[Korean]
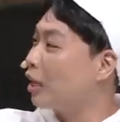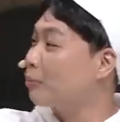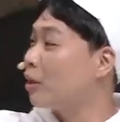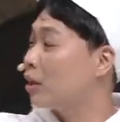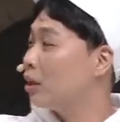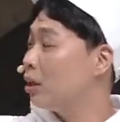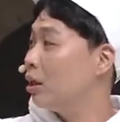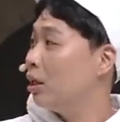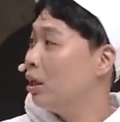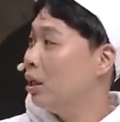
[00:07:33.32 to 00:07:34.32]
나 답답해. 이때
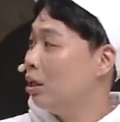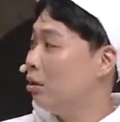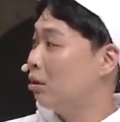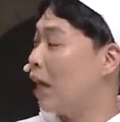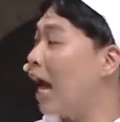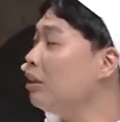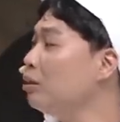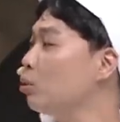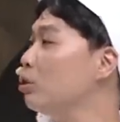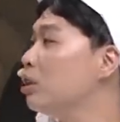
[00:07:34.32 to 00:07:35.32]
알았어야지 이때 어, 이미.
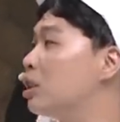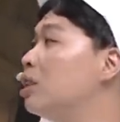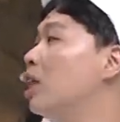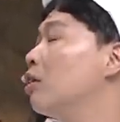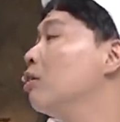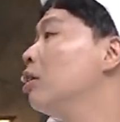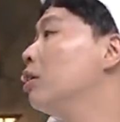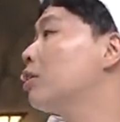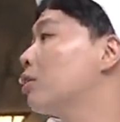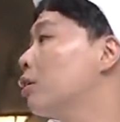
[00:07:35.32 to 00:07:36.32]
나는 솔직히 진짜 이런
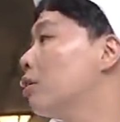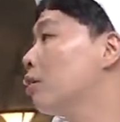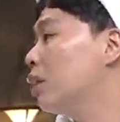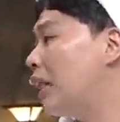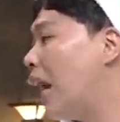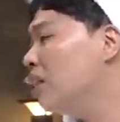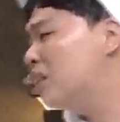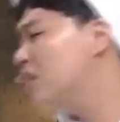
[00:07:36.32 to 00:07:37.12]
일이 있었어요. 근데 아. 나는